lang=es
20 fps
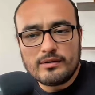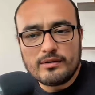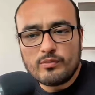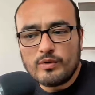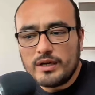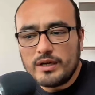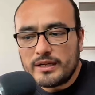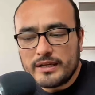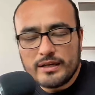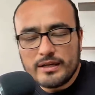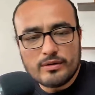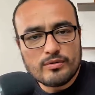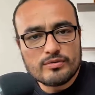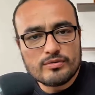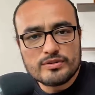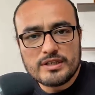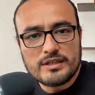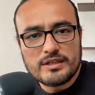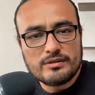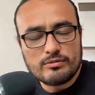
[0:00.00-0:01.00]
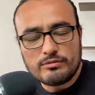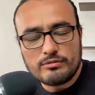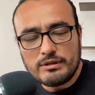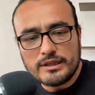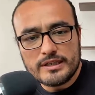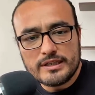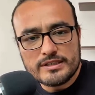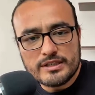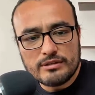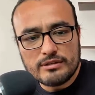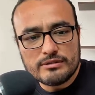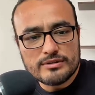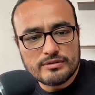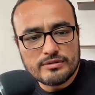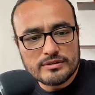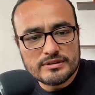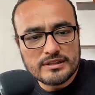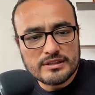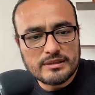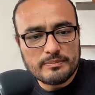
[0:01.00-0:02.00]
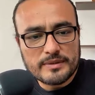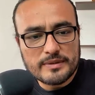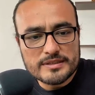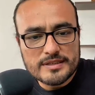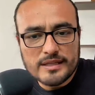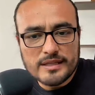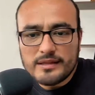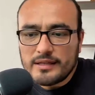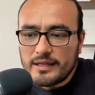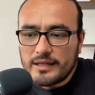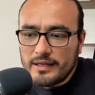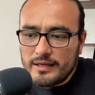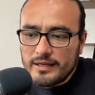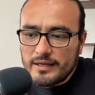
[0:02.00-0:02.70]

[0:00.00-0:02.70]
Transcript: cualquier cosa o cualquier situación que se te presente